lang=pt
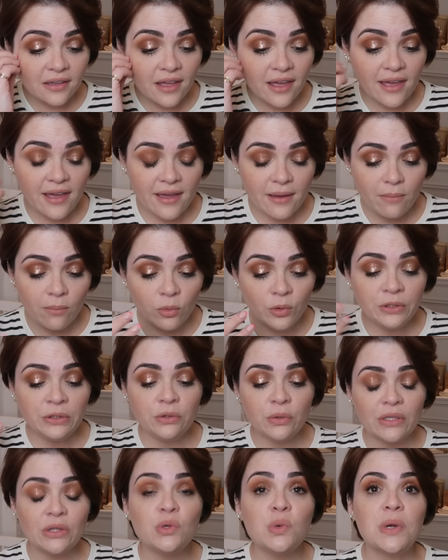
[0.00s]
é,
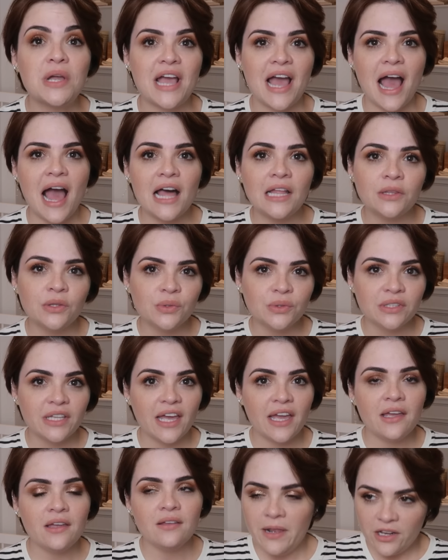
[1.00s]
muito educado,
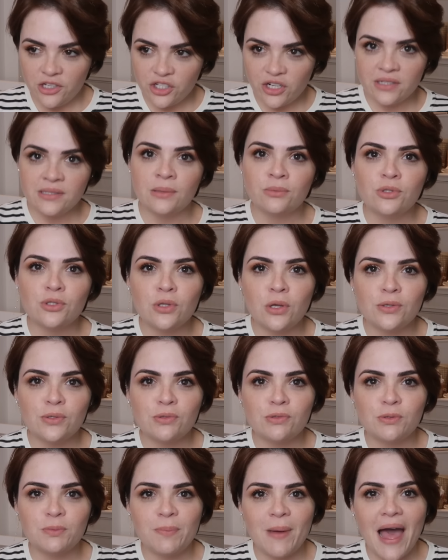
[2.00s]
né, pela geração dos
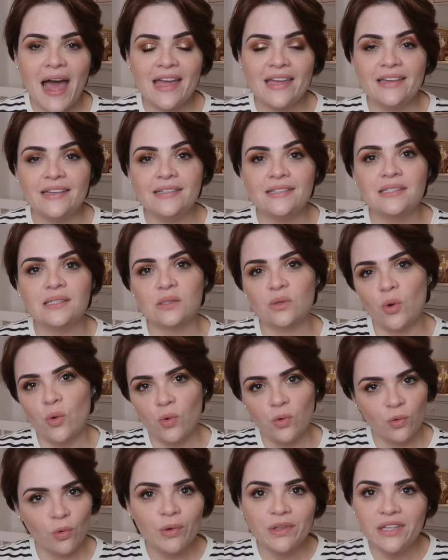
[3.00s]
nossos pais
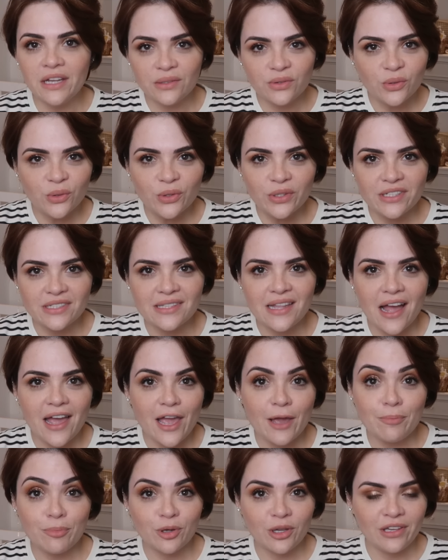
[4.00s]
ou cuidadores da
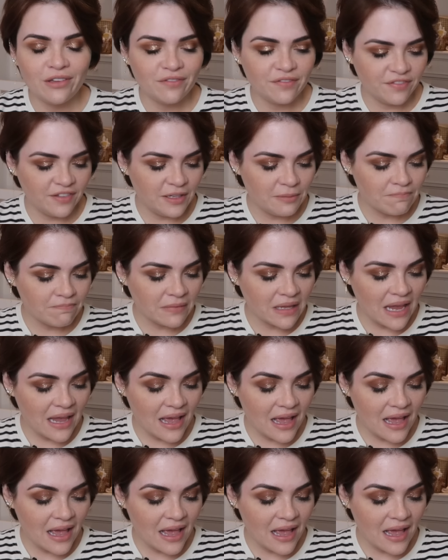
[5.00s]
época, enfim,